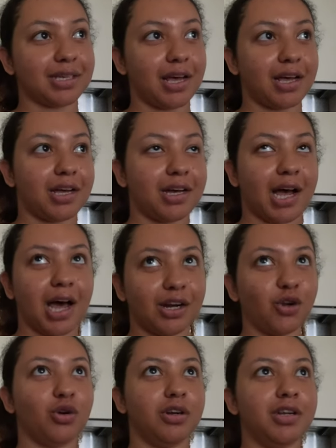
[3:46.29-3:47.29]
a
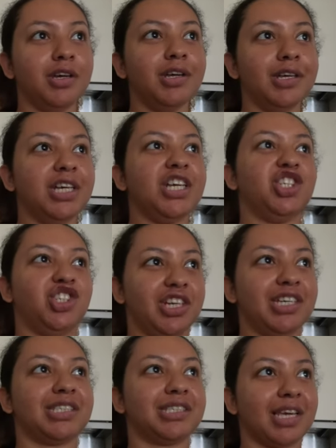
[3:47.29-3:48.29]
Canon
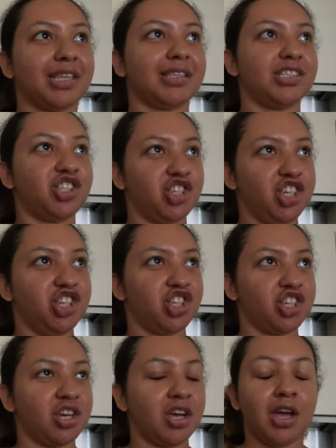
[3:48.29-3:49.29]

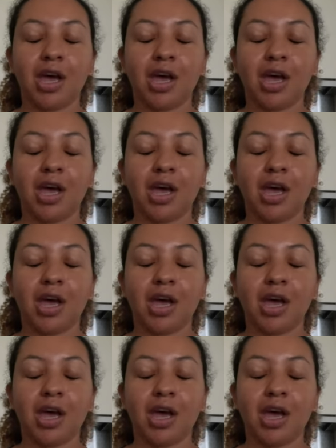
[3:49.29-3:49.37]
G7X.